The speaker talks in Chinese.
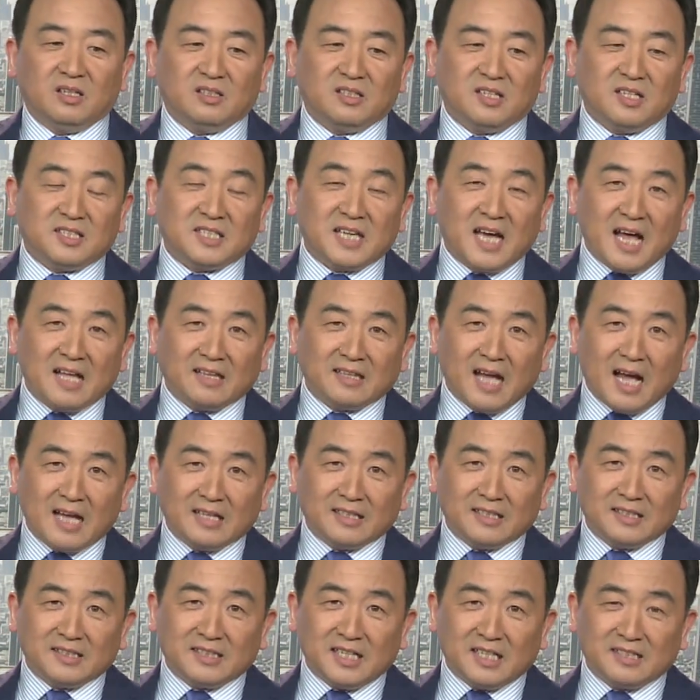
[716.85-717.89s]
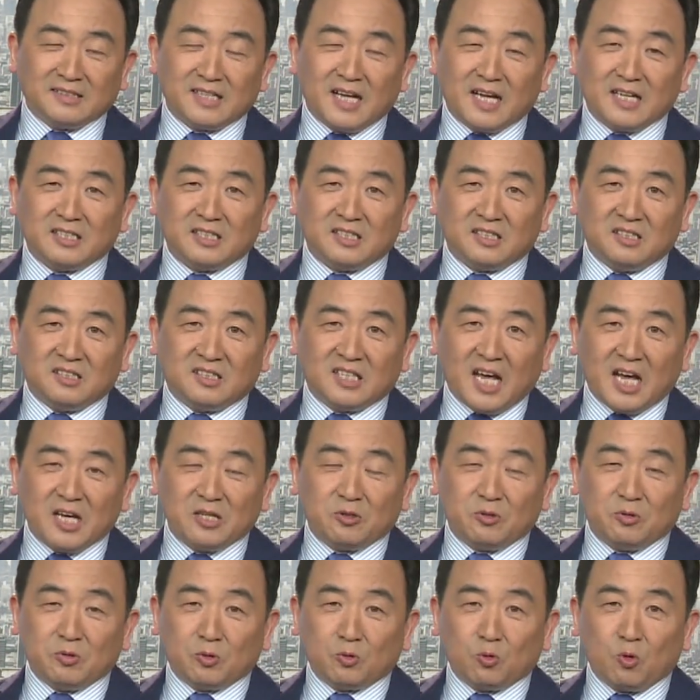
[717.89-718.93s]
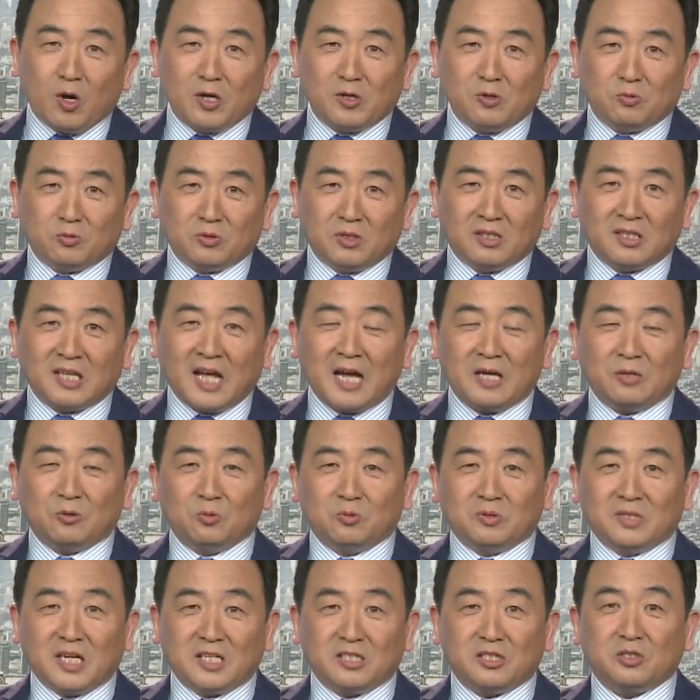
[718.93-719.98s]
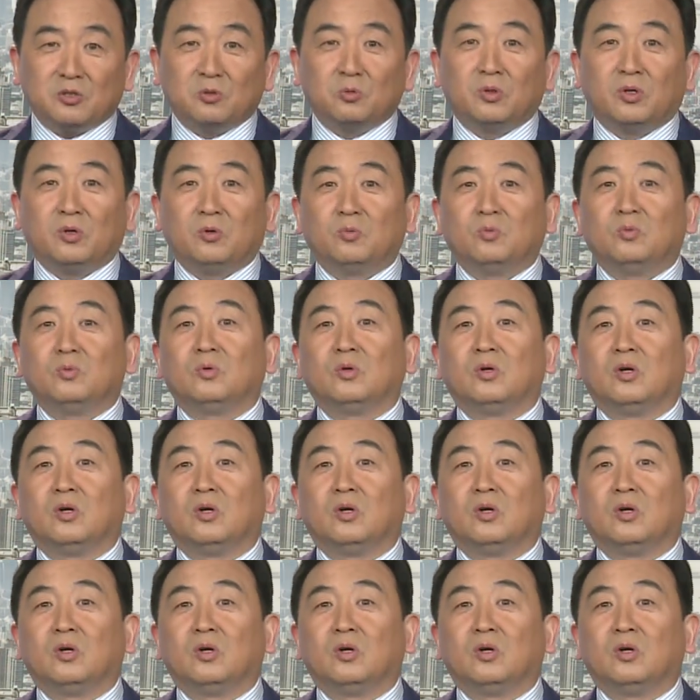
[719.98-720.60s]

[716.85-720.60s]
那加拿大呢，现在是采取宽容的态度在收留。